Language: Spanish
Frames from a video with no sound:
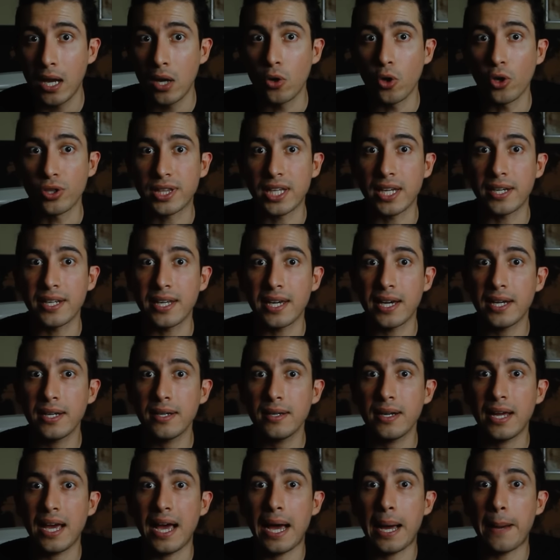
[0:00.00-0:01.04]
Los
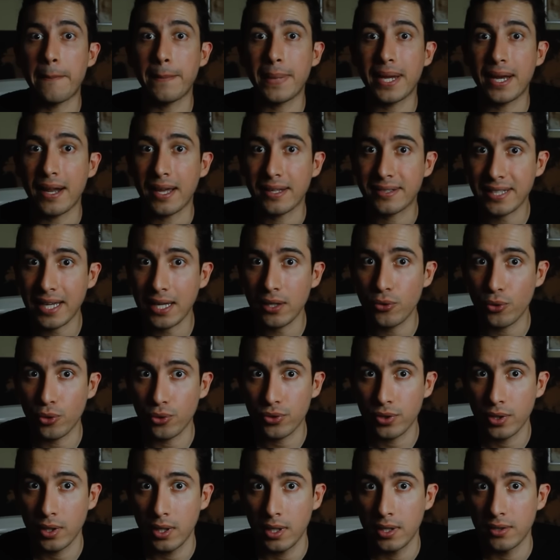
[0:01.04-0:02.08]
tenían
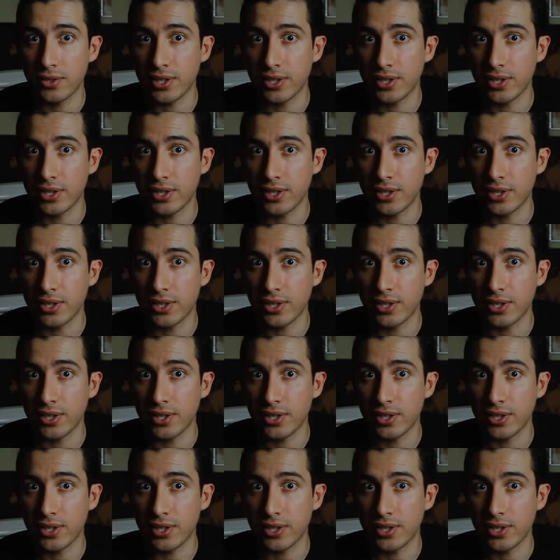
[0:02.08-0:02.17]
amenazados.